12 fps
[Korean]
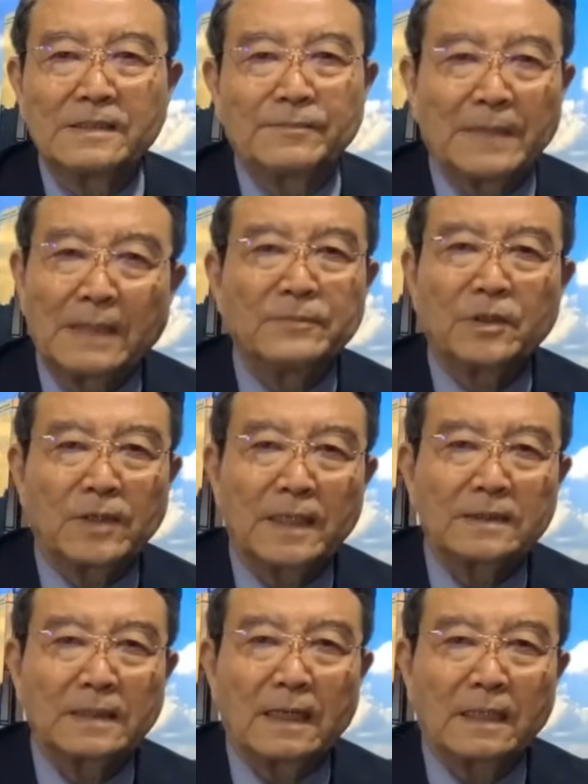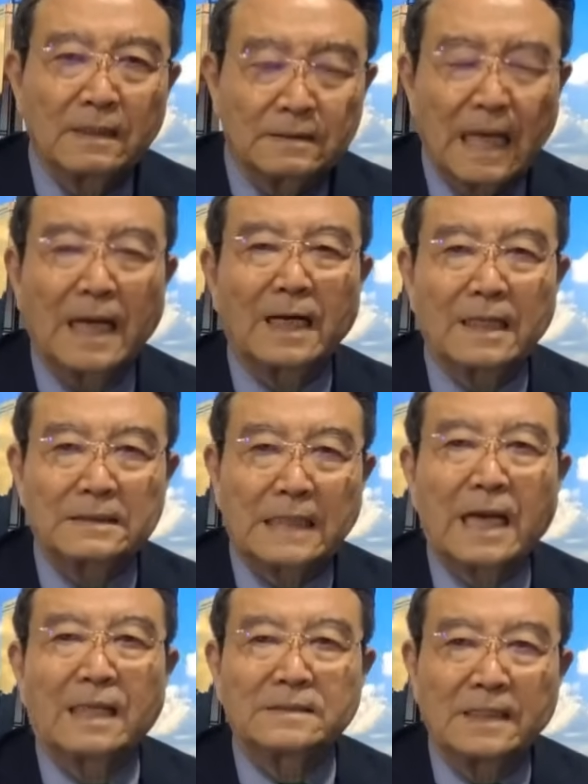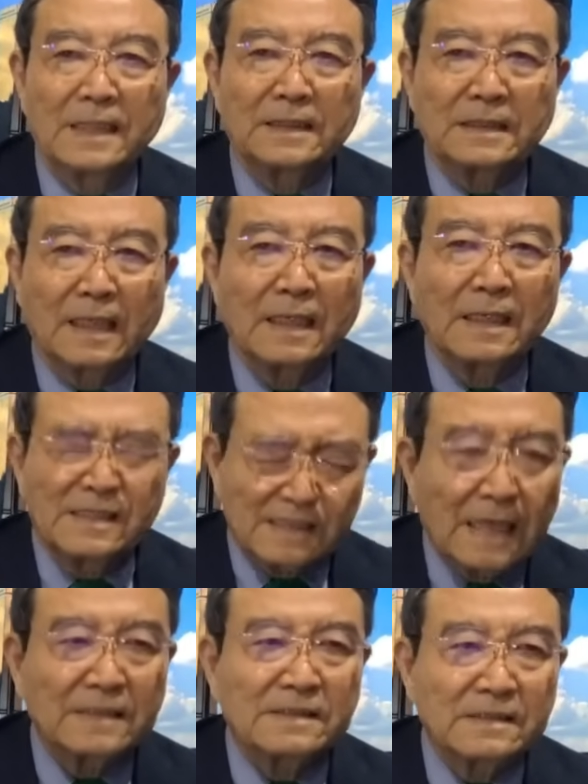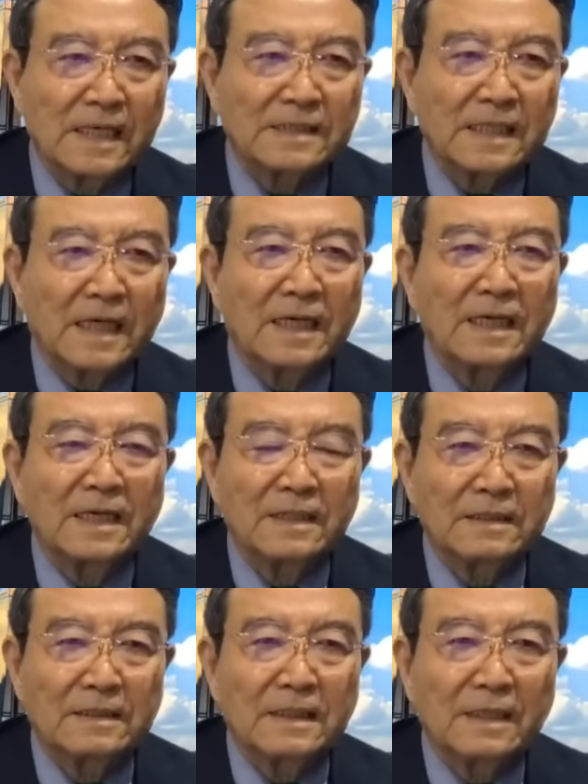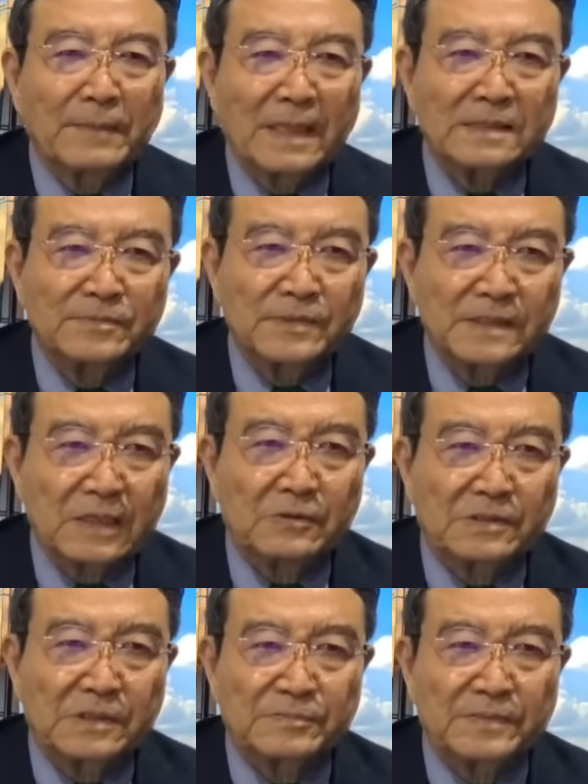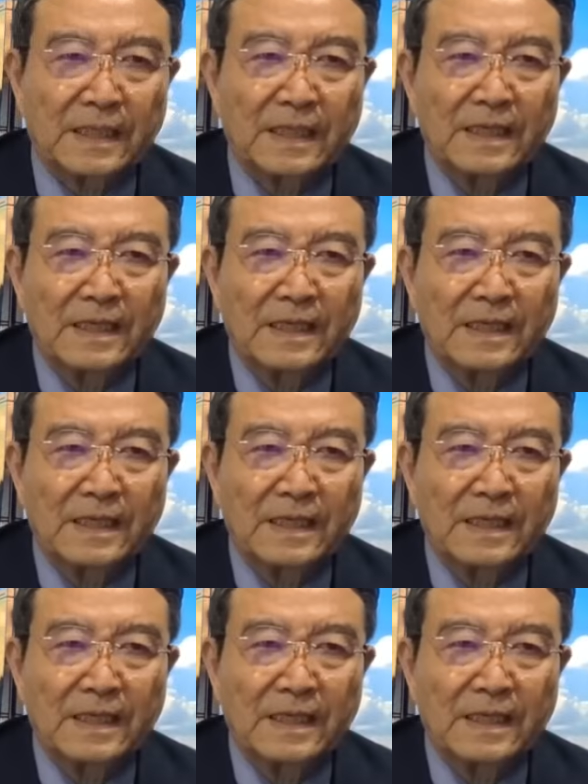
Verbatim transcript: 마음대로 하겠다. 다, 다 가져가겠다. 싹쓸이 하자. 이렇게 방침을 세웠습니다.